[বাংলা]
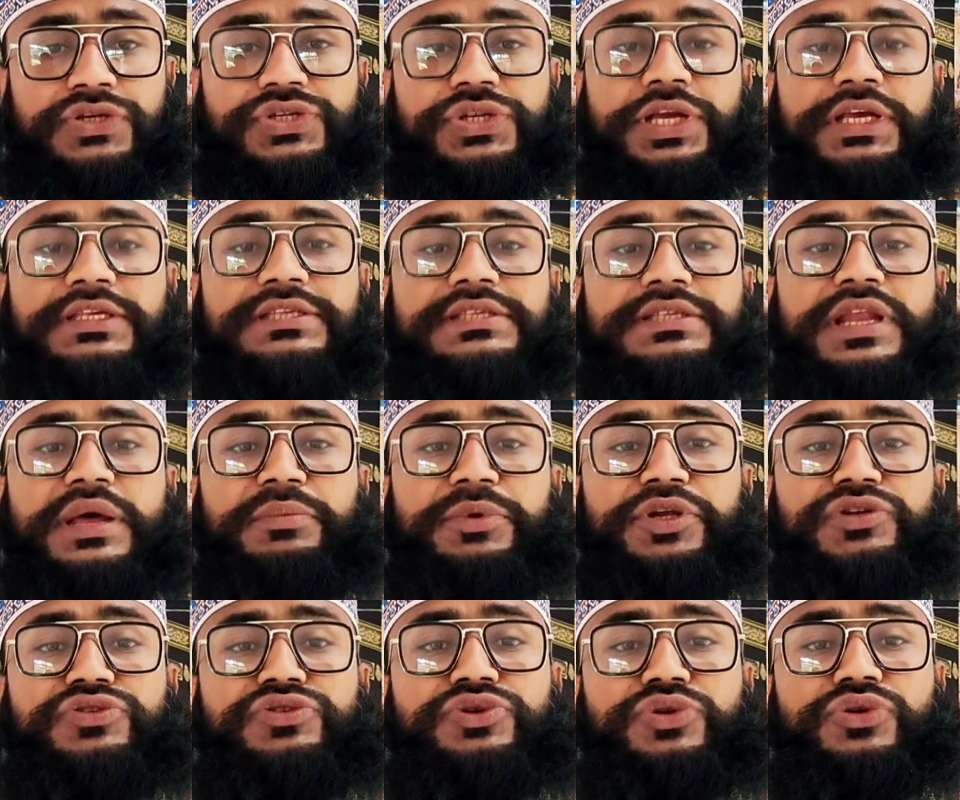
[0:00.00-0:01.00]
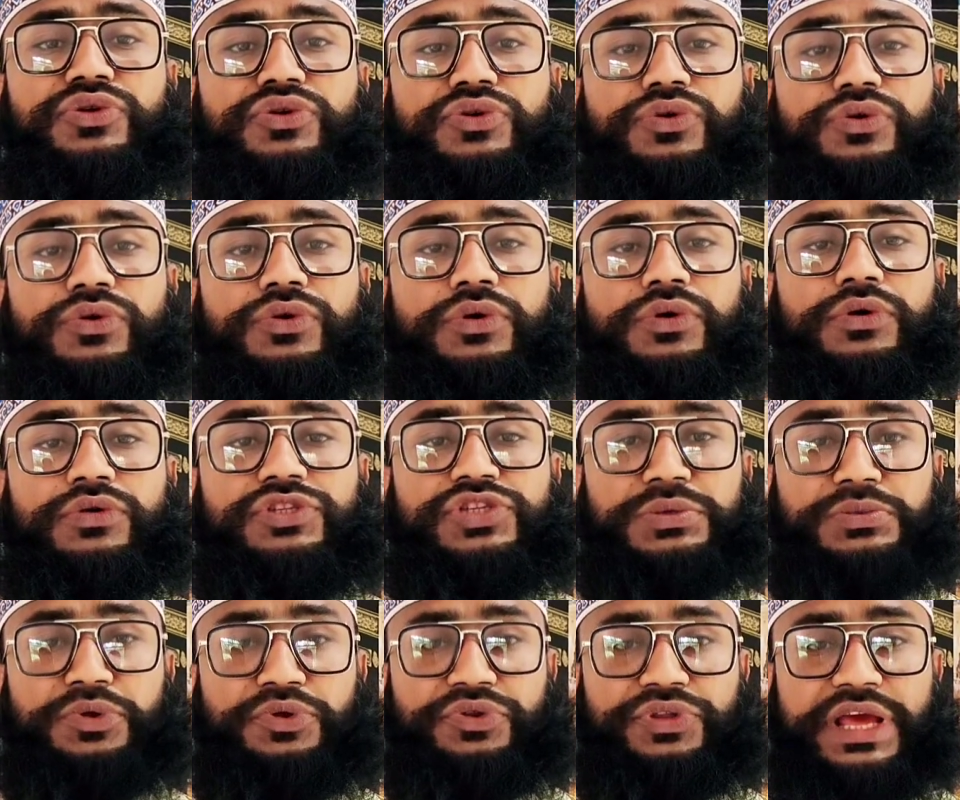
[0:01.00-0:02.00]
সে ইসলামের জন্য
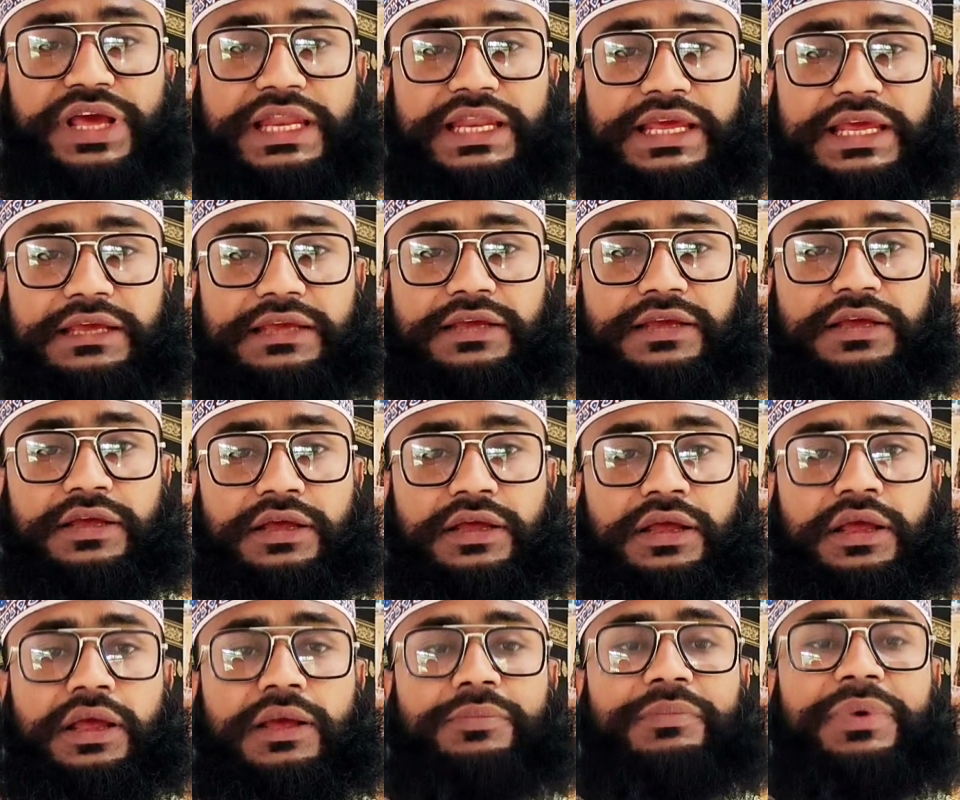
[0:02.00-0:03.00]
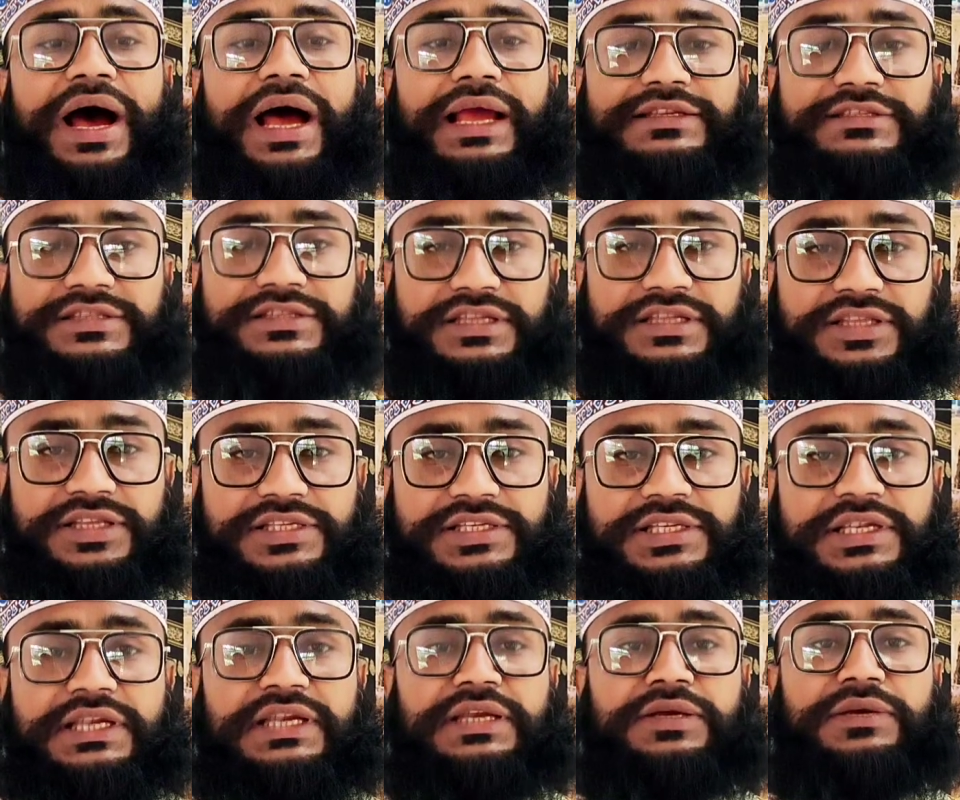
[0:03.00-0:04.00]
জীবন দেয় নাই ভাই যে
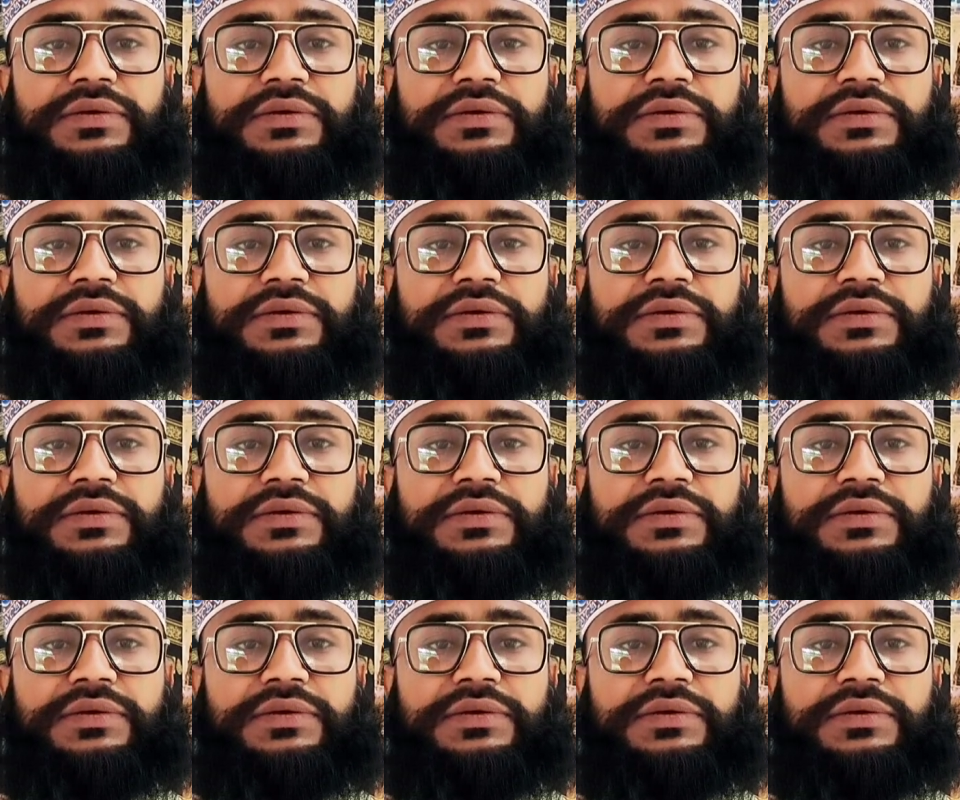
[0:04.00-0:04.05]
দেশে